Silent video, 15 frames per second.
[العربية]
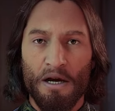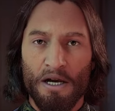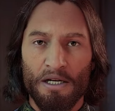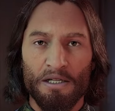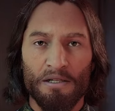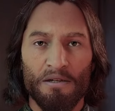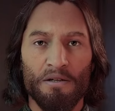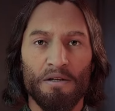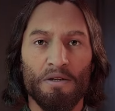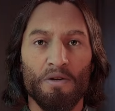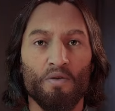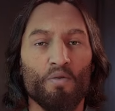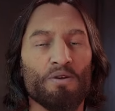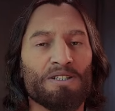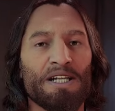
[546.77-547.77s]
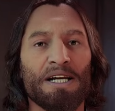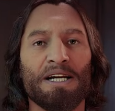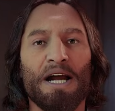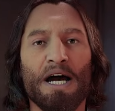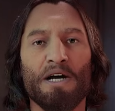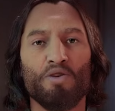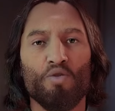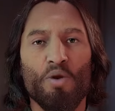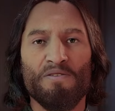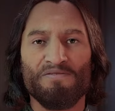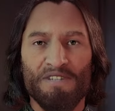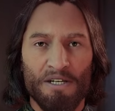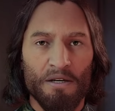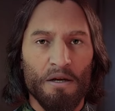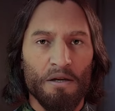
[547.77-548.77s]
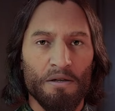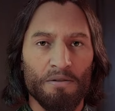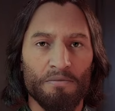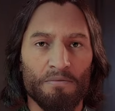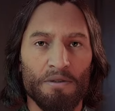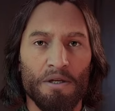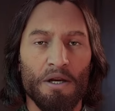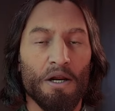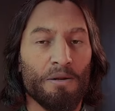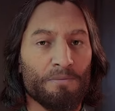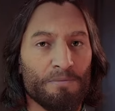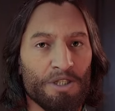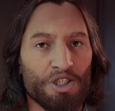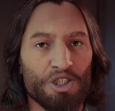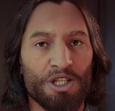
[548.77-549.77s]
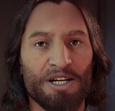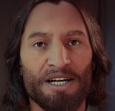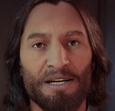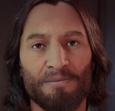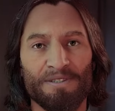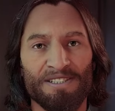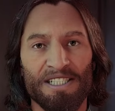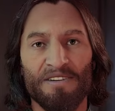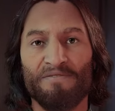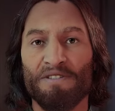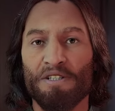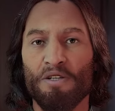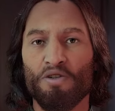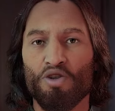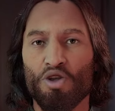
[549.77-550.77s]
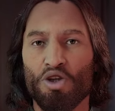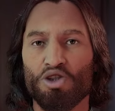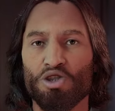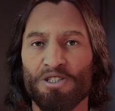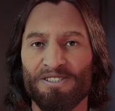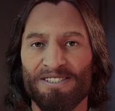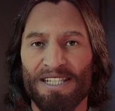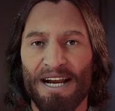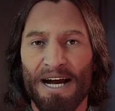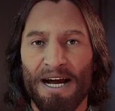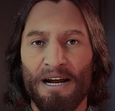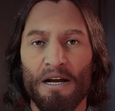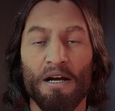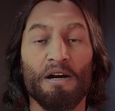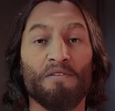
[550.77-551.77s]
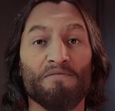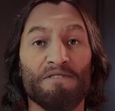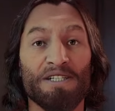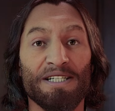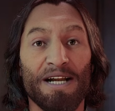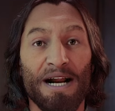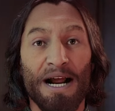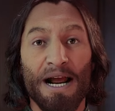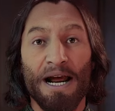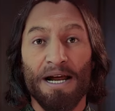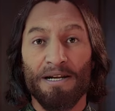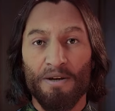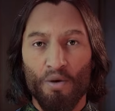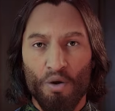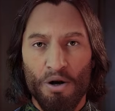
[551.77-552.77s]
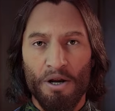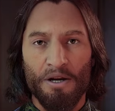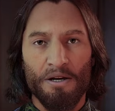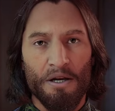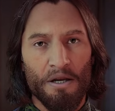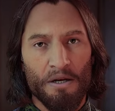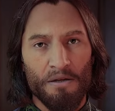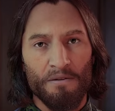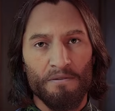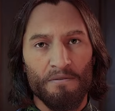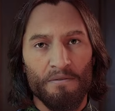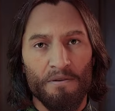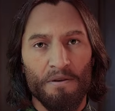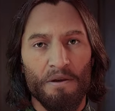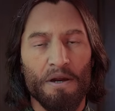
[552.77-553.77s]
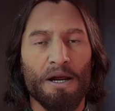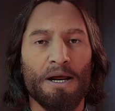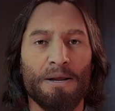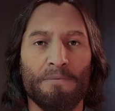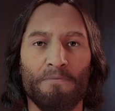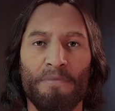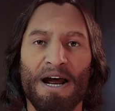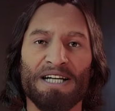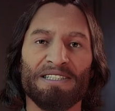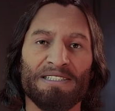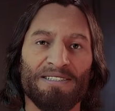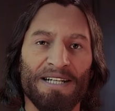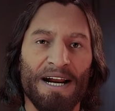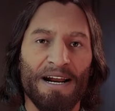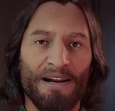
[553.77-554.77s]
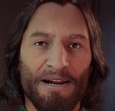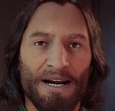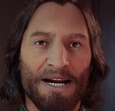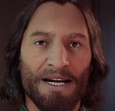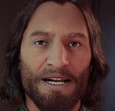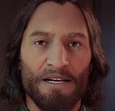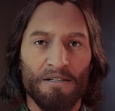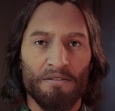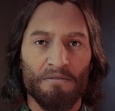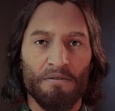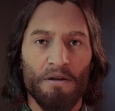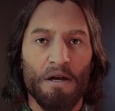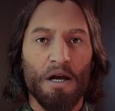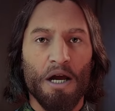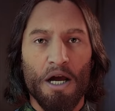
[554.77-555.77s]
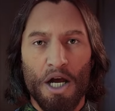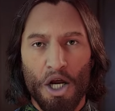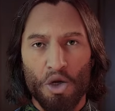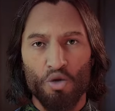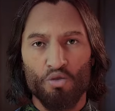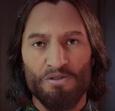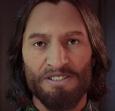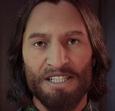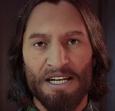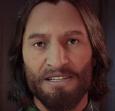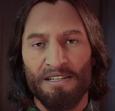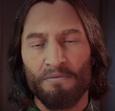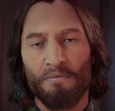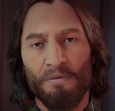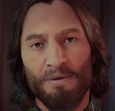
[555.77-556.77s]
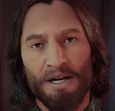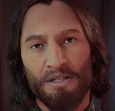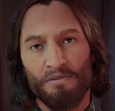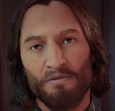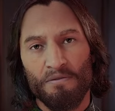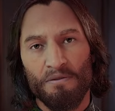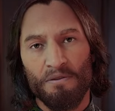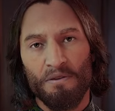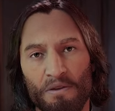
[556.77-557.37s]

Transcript: الأرض والتانية حطوها في طيارة مشيت لمسافة 12 ساعة في اتجاه دوران الأرض بعد انتهاء الرحلة قارنوا الساعتين ببعض